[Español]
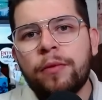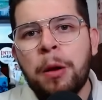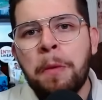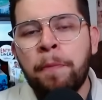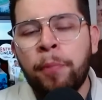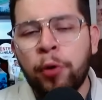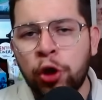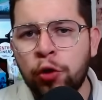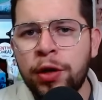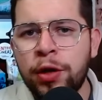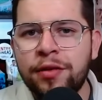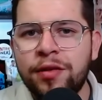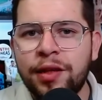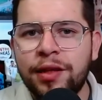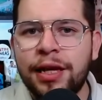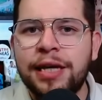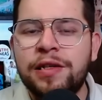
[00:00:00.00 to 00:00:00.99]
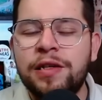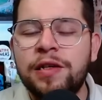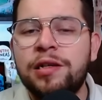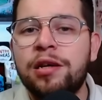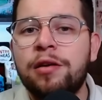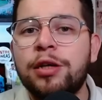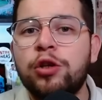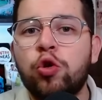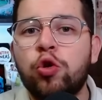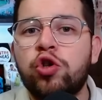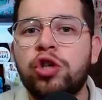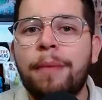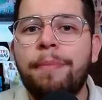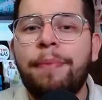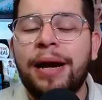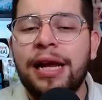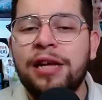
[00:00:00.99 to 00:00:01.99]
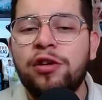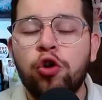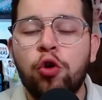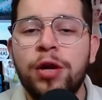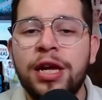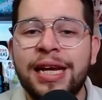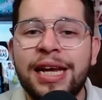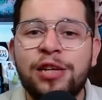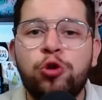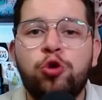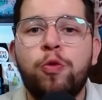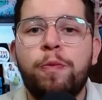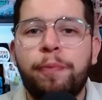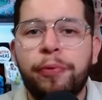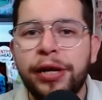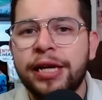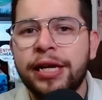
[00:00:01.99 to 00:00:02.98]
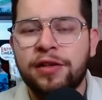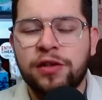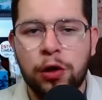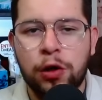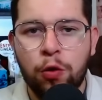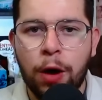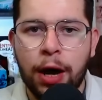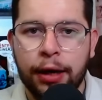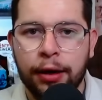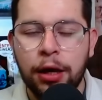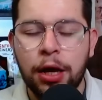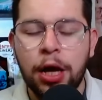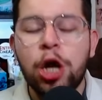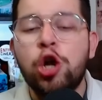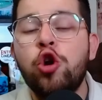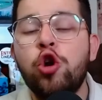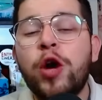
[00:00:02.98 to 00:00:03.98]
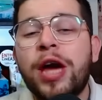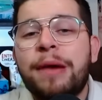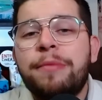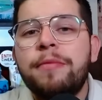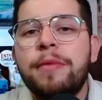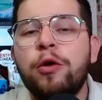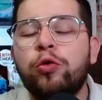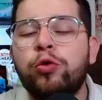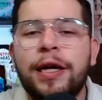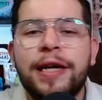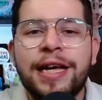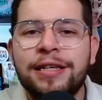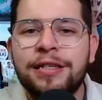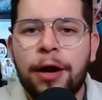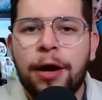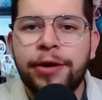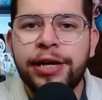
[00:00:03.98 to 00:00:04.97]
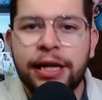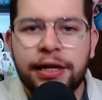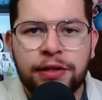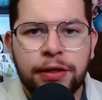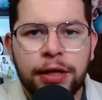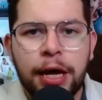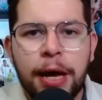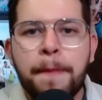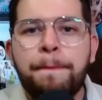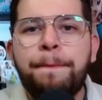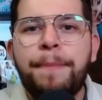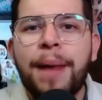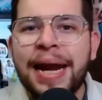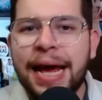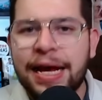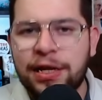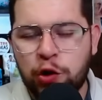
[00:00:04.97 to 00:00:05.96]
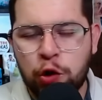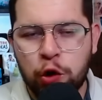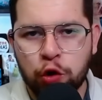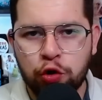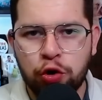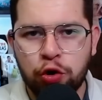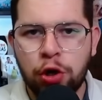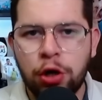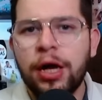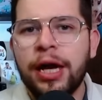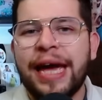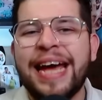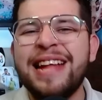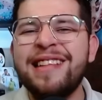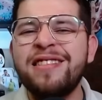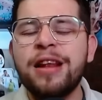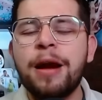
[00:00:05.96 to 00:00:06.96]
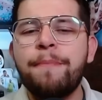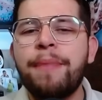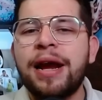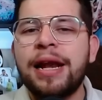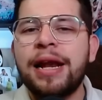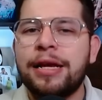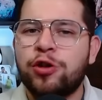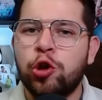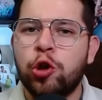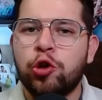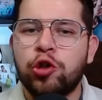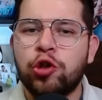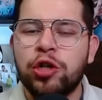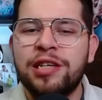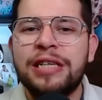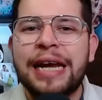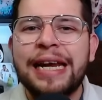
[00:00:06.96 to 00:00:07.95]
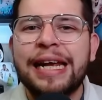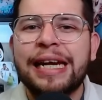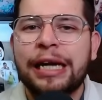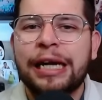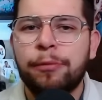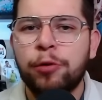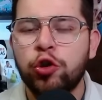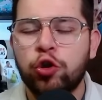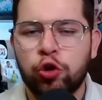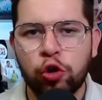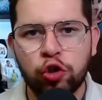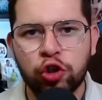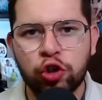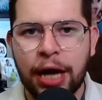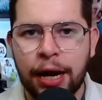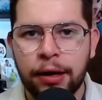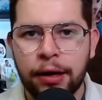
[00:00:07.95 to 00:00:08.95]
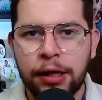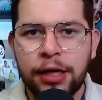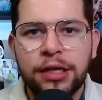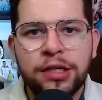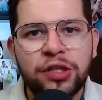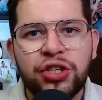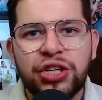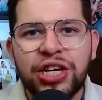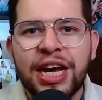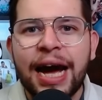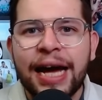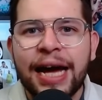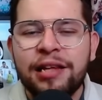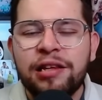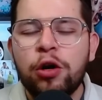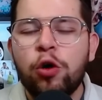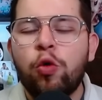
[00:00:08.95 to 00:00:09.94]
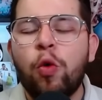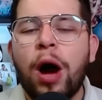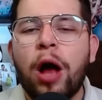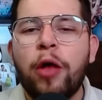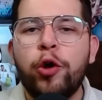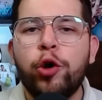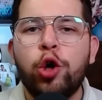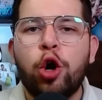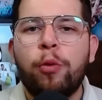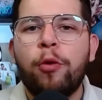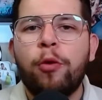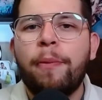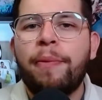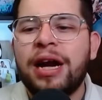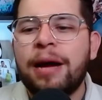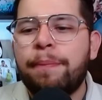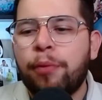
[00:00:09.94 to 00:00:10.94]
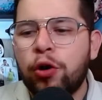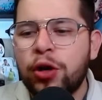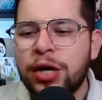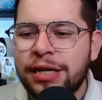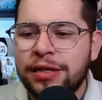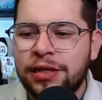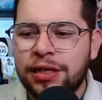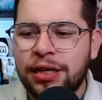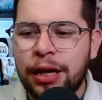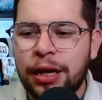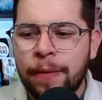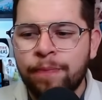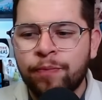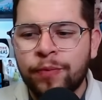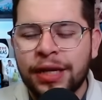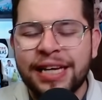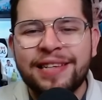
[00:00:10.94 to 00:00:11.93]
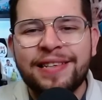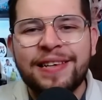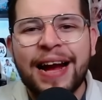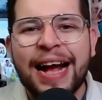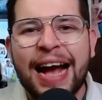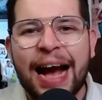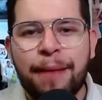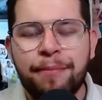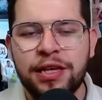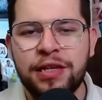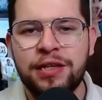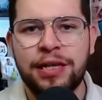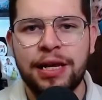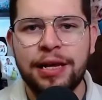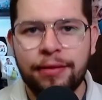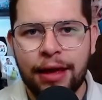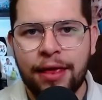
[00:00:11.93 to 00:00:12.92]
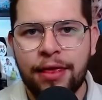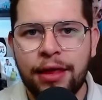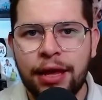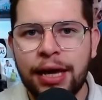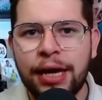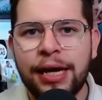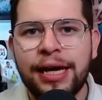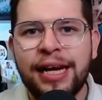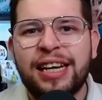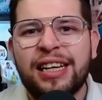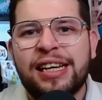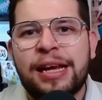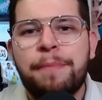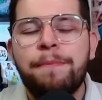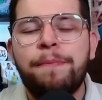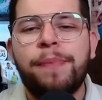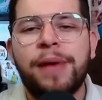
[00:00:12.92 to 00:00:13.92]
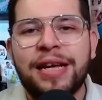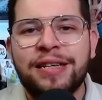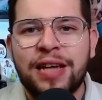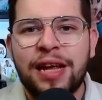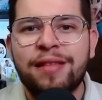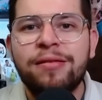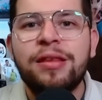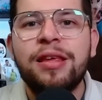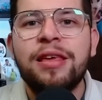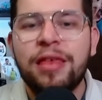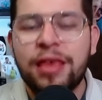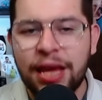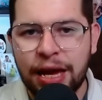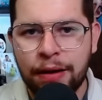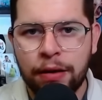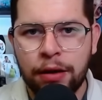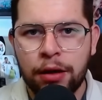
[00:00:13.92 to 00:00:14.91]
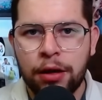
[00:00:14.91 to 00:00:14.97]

Porque uno entiende que si se va Sosa, Palacios viene a suplir ese lugar. Lo que a mí me gustaría saber es, Palacios, entra Palacios y sale Ramón Sosa, llega este jugador como para ponerse esa camiseta de reemplazante de,